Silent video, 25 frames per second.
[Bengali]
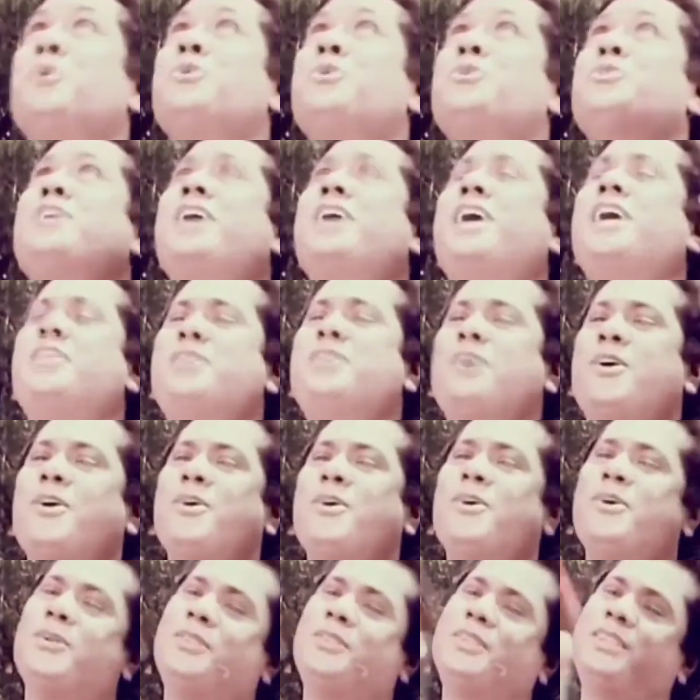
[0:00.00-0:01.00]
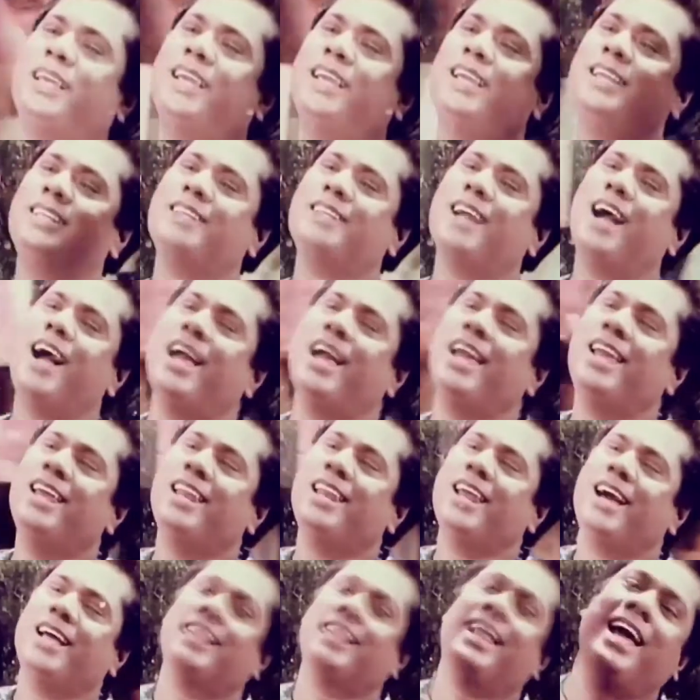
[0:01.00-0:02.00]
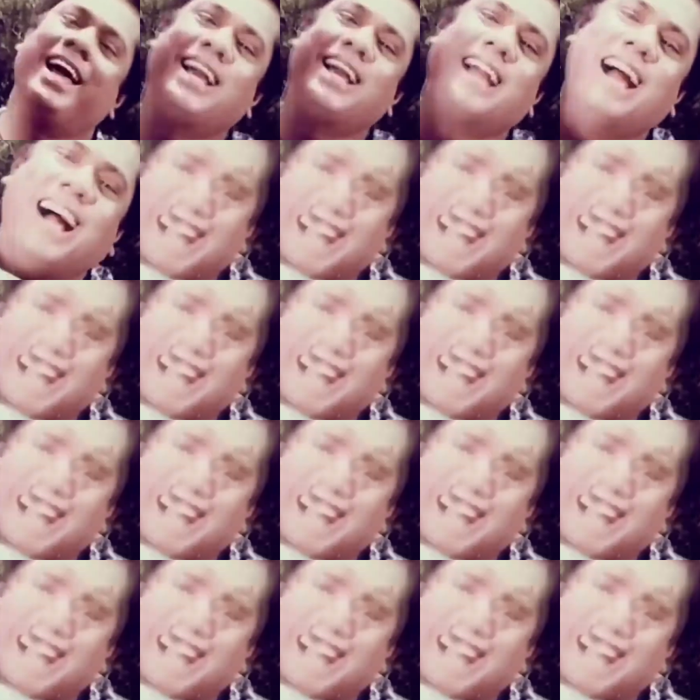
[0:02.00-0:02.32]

ছিলেন ক্যাপ্টেন একই সময় তিনি